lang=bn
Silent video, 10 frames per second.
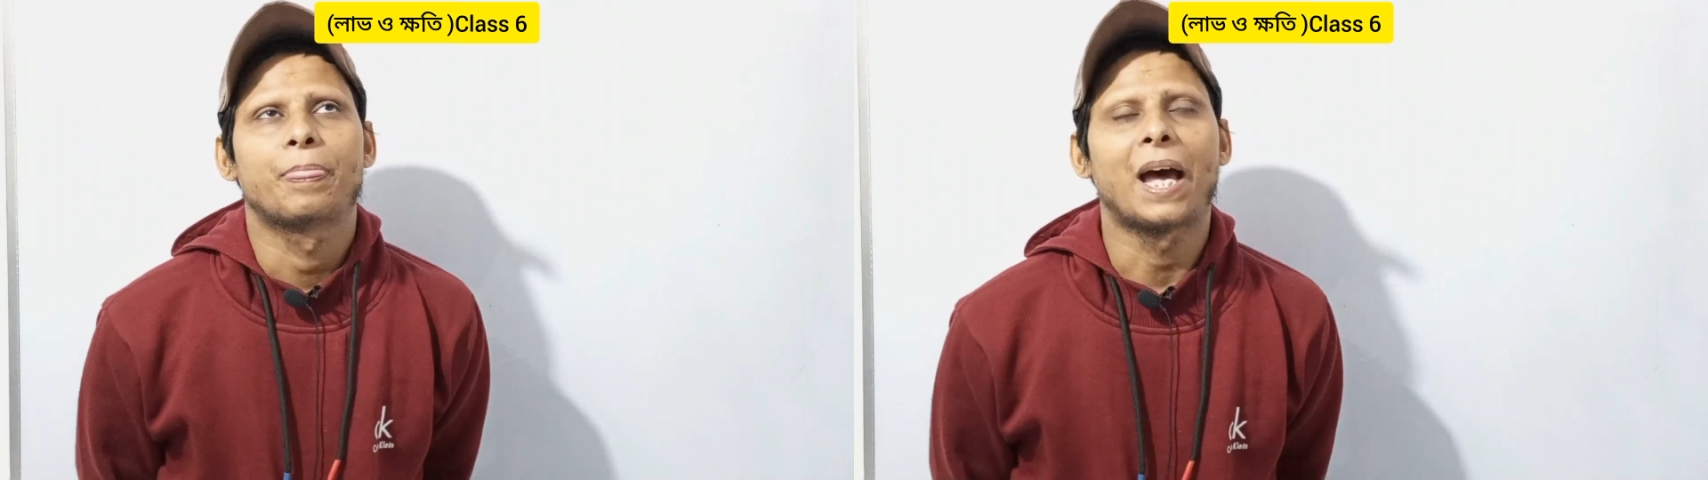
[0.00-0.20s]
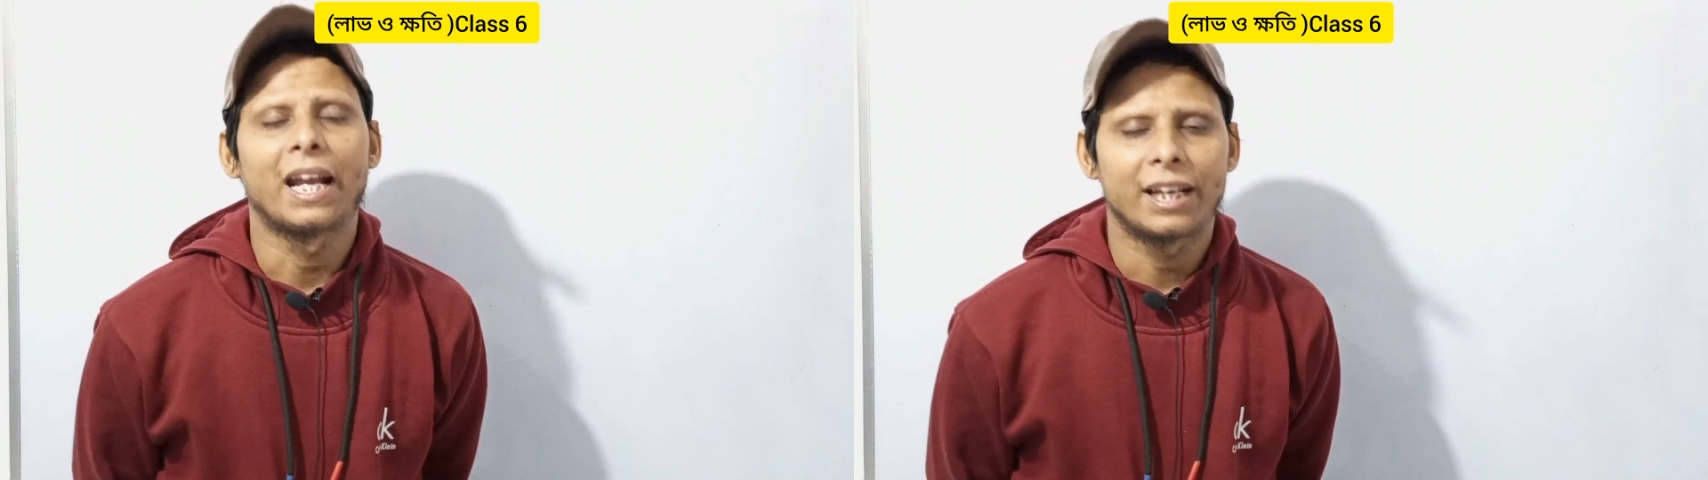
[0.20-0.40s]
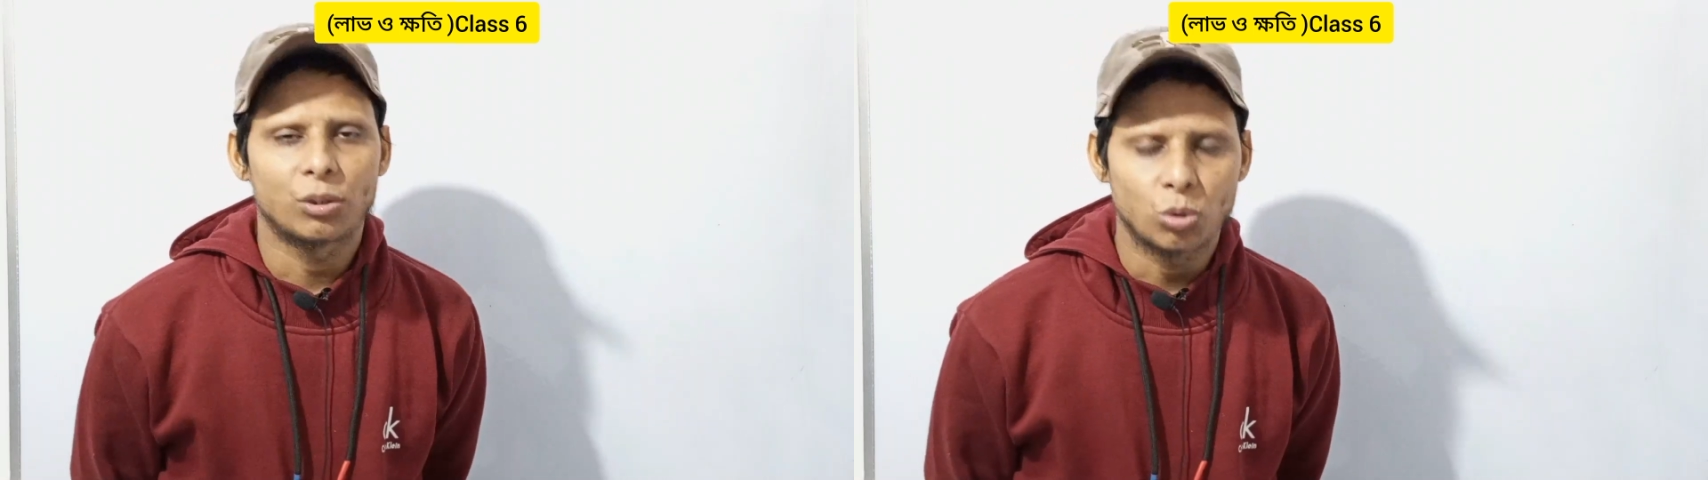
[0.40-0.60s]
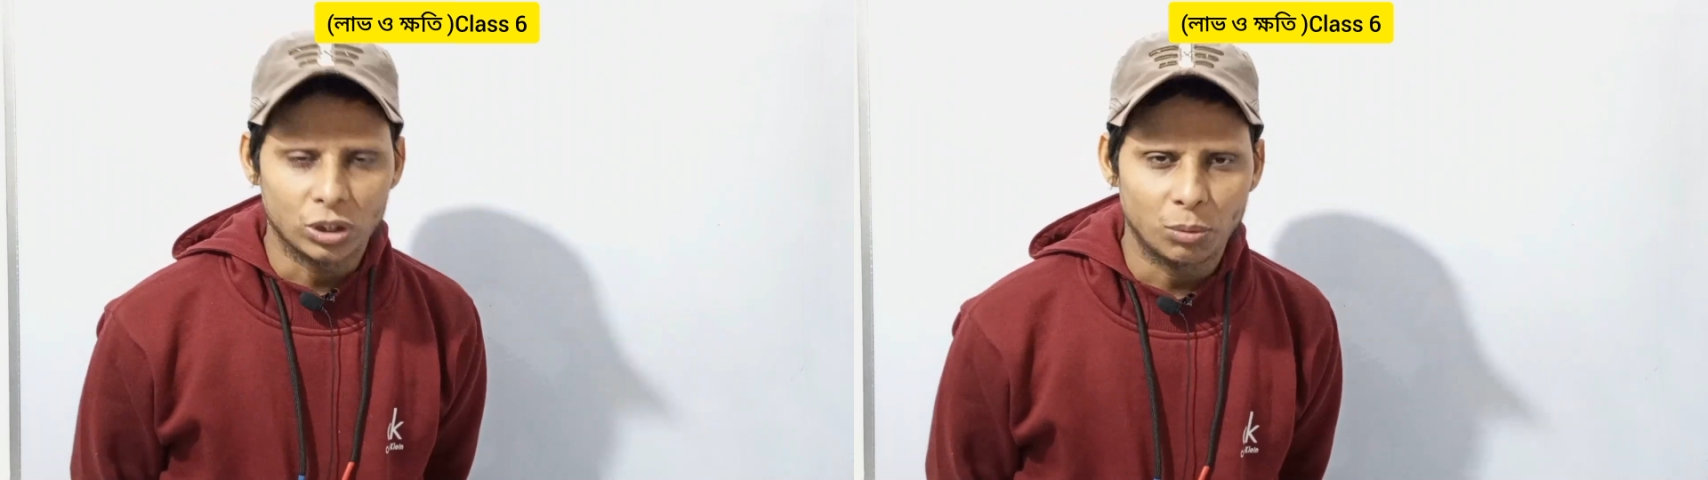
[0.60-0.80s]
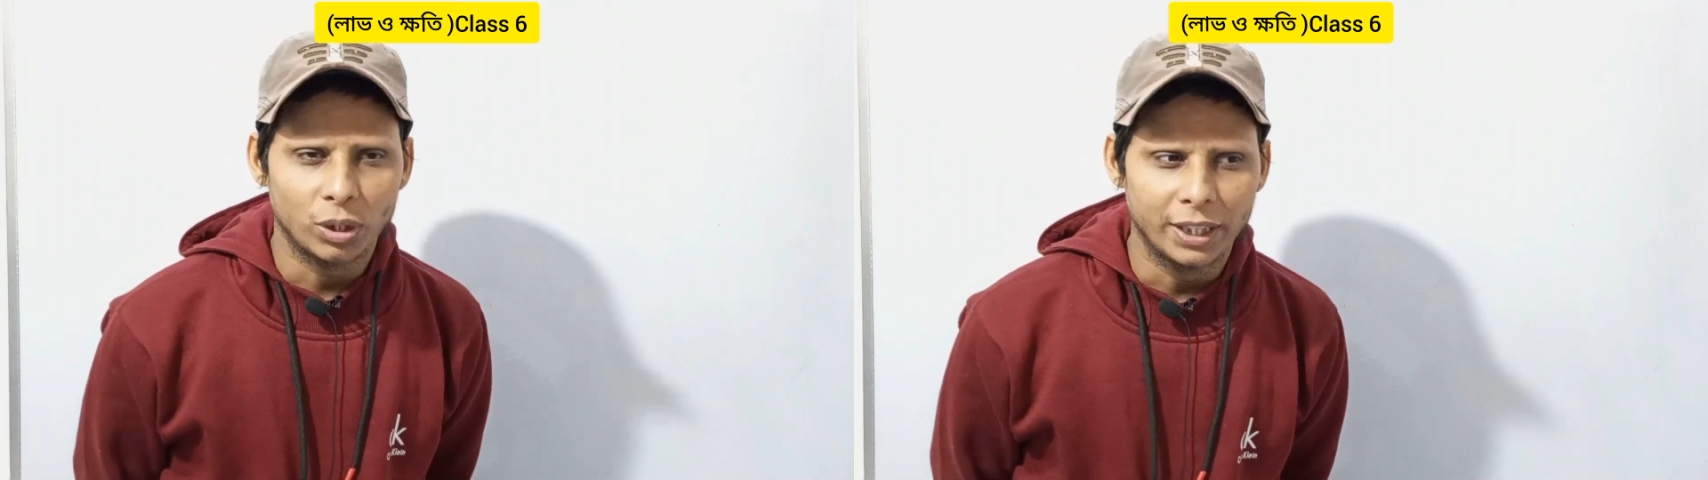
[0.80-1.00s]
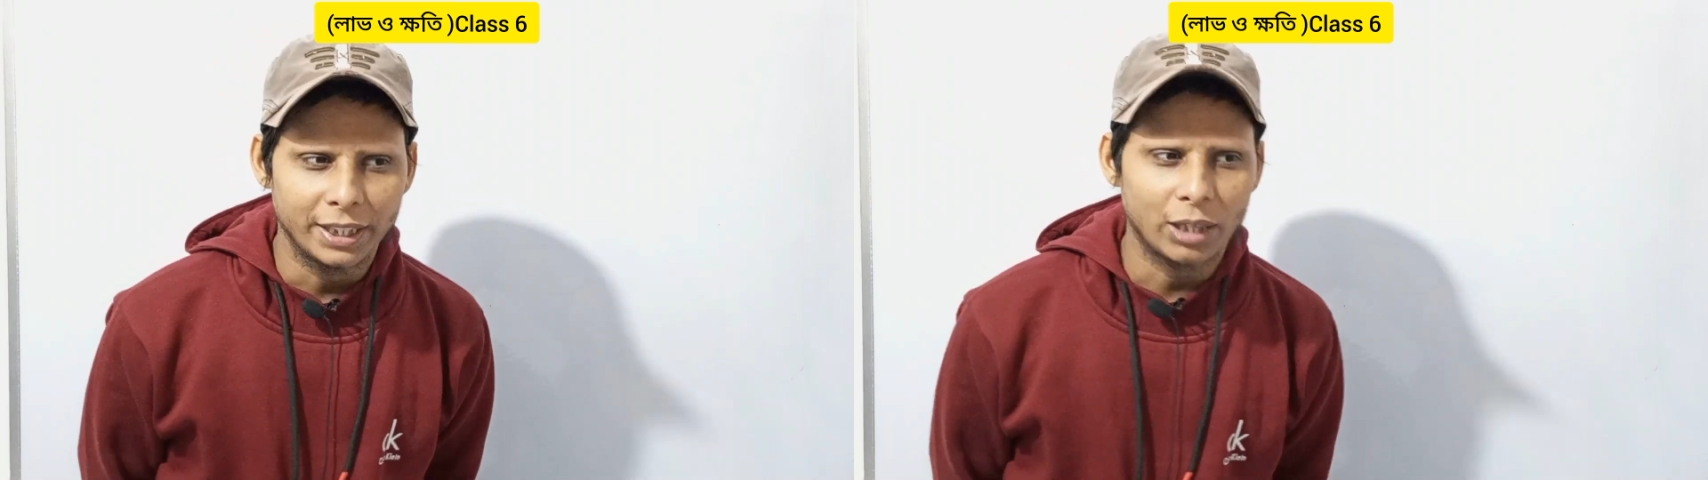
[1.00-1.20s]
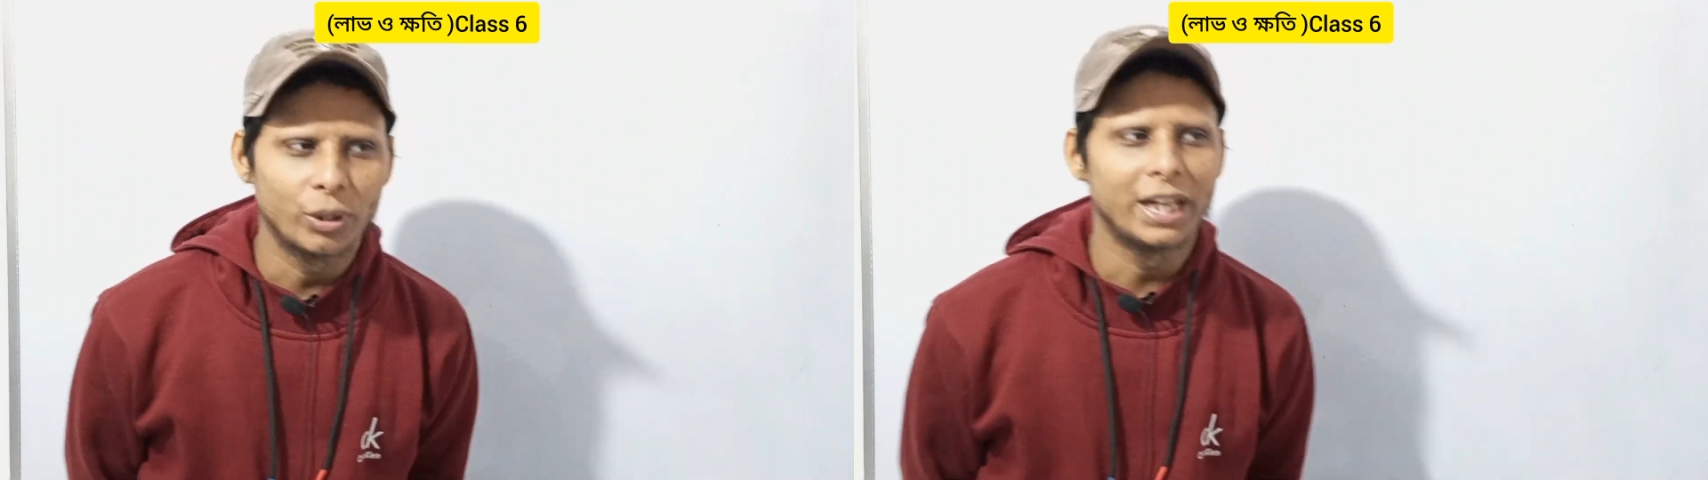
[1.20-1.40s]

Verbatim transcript: তার আগে একটু কথা বলে নি দেখো